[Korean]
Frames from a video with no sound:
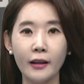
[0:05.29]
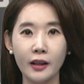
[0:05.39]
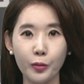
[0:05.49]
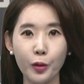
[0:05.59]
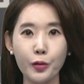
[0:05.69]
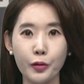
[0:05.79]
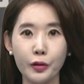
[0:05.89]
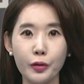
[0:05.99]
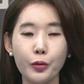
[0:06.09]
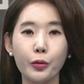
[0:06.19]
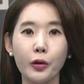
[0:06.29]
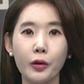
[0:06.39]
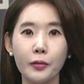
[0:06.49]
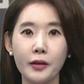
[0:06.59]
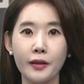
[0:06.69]
기본소득은 조건
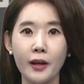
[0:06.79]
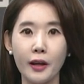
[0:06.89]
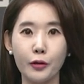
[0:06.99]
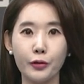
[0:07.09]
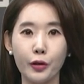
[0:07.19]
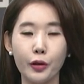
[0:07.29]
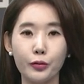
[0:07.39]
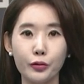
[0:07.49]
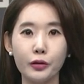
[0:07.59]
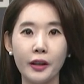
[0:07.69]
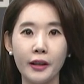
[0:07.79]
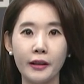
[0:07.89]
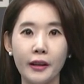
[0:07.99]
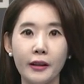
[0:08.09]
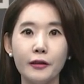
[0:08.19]
없이 사회구성원
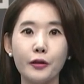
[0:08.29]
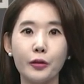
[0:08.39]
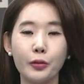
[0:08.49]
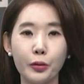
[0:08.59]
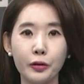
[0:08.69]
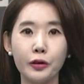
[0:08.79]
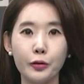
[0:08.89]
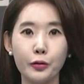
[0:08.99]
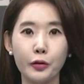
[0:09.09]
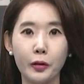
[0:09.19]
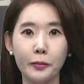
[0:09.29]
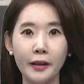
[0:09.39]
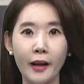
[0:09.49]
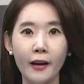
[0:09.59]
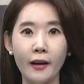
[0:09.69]
누구나에게 일정 소득을 주는
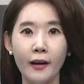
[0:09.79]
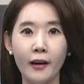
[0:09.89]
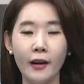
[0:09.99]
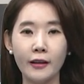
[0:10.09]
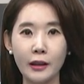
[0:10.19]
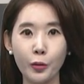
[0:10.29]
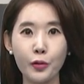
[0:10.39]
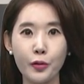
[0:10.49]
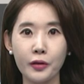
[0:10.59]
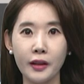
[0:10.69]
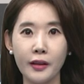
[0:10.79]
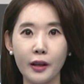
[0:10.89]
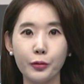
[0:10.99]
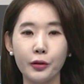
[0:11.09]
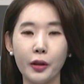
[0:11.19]
겁니다. 기본소득에
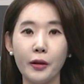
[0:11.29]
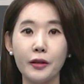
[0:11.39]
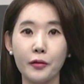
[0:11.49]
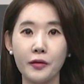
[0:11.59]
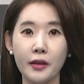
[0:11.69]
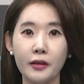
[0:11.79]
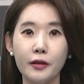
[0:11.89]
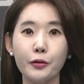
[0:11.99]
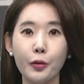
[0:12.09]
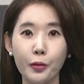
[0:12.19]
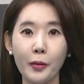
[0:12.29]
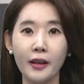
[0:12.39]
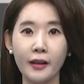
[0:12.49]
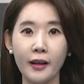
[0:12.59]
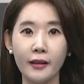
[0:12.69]
대한 국내외 정책을
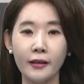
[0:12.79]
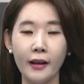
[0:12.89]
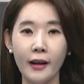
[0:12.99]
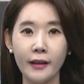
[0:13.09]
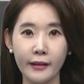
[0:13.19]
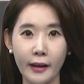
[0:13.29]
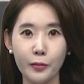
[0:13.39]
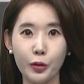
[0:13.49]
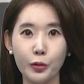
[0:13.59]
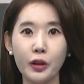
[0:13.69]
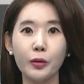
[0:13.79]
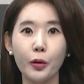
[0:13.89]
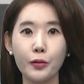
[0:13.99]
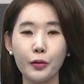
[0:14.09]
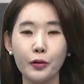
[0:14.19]
총망라한 대한민국
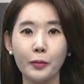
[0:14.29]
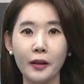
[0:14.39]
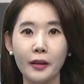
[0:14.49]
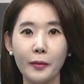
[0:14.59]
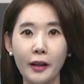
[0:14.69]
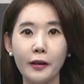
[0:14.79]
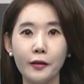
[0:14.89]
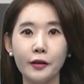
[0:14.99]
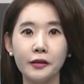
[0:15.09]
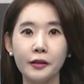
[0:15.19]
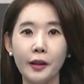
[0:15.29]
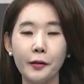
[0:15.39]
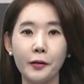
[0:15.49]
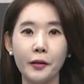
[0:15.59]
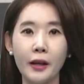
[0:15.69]
기본소득 박람회가
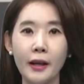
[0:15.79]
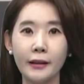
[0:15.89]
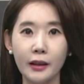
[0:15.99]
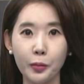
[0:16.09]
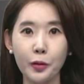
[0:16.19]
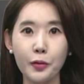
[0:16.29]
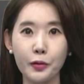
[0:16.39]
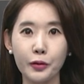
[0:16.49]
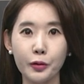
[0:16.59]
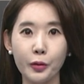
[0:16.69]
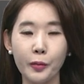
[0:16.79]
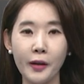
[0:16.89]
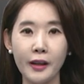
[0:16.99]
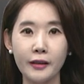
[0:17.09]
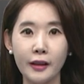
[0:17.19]
열렸는데요. 기본소득을
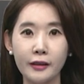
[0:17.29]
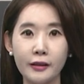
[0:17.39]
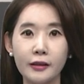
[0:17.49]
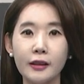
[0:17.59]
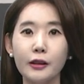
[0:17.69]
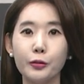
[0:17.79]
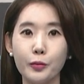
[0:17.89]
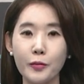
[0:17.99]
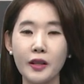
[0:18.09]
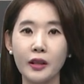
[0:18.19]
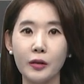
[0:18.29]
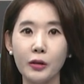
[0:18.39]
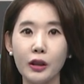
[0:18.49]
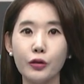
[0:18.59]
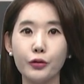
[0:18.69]
도입해야 한다는 큰
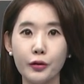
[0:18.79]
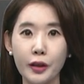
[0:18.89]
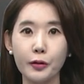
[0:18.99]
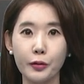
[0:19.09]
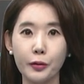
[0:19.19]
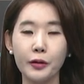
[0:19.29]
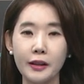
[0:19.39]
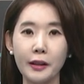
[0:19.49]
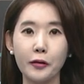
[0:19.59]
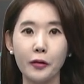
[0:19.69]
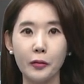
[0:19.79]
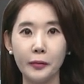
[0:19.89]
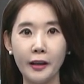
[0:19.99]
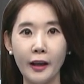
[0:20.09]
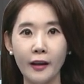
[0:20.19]
움직임이 구체적으로 시작된
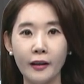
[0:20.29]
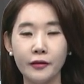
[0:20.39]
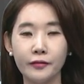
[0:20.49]
겁니다.